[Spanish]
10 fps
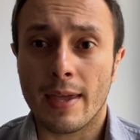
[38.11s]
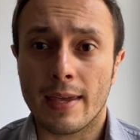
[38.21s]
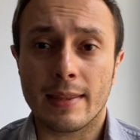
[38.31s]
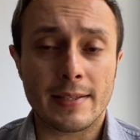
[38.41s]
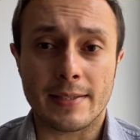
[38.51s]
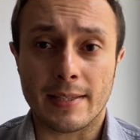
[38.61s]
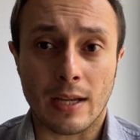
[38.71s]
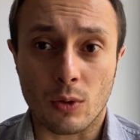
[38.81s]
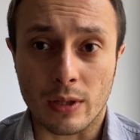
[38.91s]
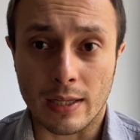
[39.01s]
y
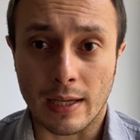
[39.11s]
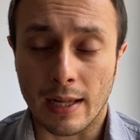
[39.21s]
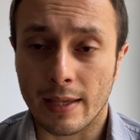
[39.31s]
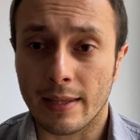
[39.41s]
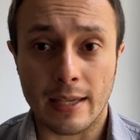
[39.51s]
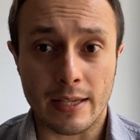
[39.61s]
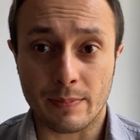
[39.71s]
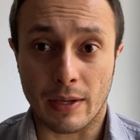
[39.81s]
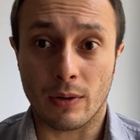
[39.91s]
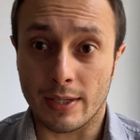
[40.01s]
necesita contratar a alguien y
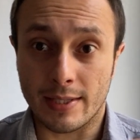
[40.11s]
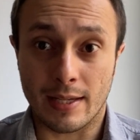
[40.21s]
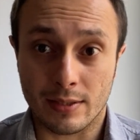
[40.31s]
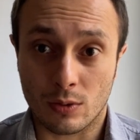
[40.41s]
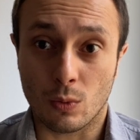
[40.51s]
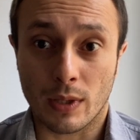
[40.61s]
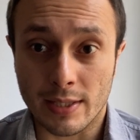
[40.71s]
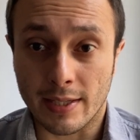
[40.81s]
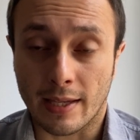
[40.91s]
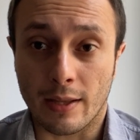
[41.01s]
espero que seas tú
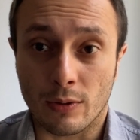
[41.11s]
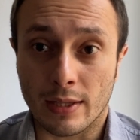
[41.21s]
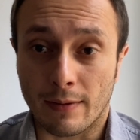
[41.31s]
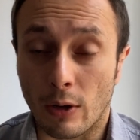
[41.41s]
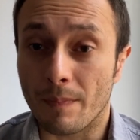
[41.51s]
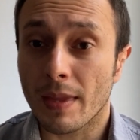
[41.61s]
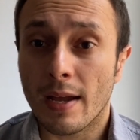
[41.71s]
quien se quede con el trabajo.